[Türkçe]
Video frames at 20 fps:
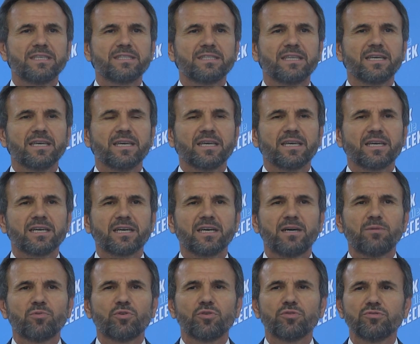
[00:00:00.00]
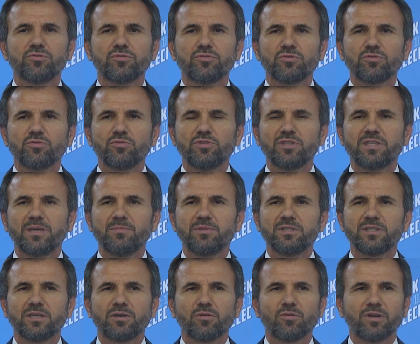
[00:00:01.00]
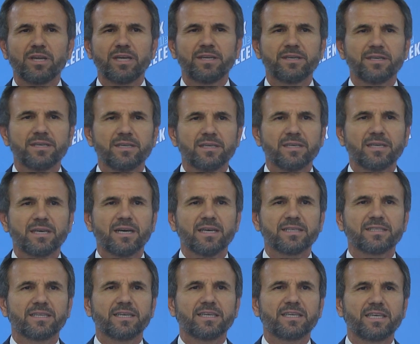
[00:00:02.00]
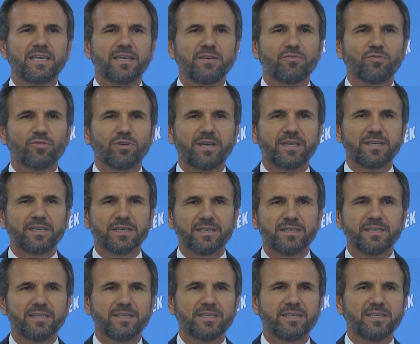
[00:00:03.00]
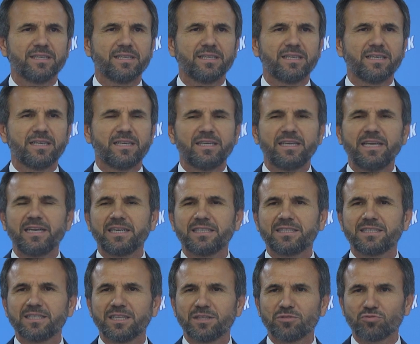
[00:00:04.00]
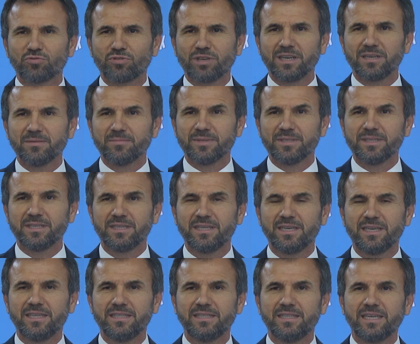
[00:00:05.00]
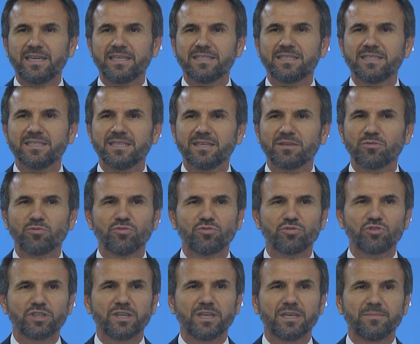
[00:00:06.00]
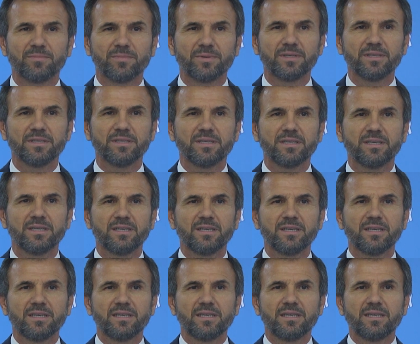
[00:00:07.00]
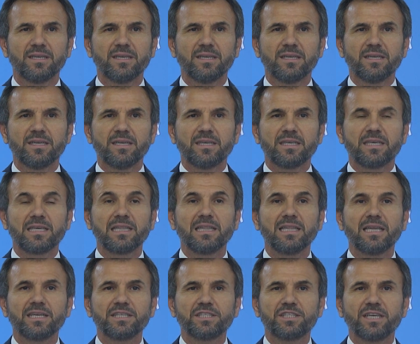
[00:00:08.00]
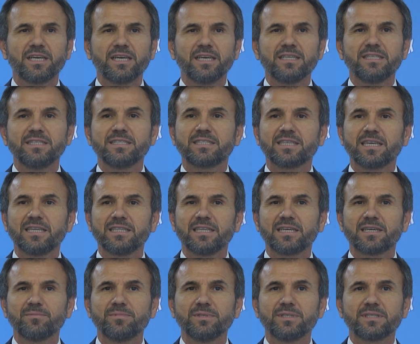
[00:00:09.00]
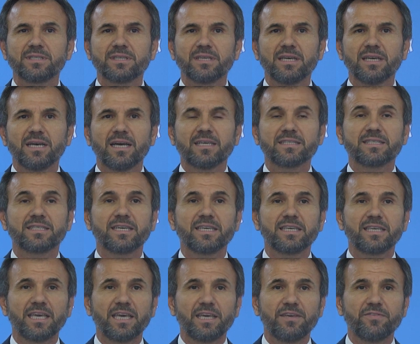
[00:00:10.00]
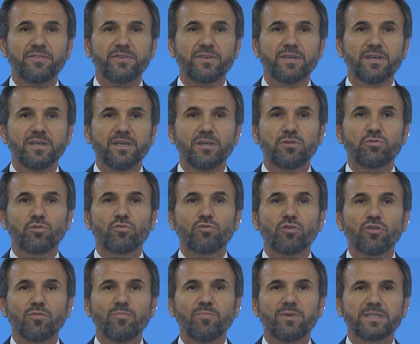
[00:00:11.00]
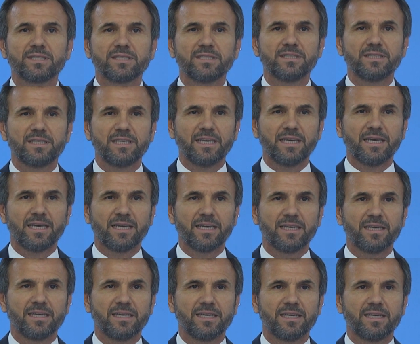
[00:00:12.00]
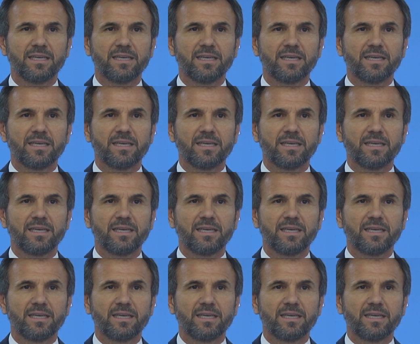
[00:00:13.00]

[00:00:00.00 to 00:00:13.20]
günlerde kamuoyunun gündeminde olan Hasan Keyif olayı. Neresinden tutalım? Neresinden konuşalım? Yıllarca insanlarımız Hasan Keyif yok olmasın diye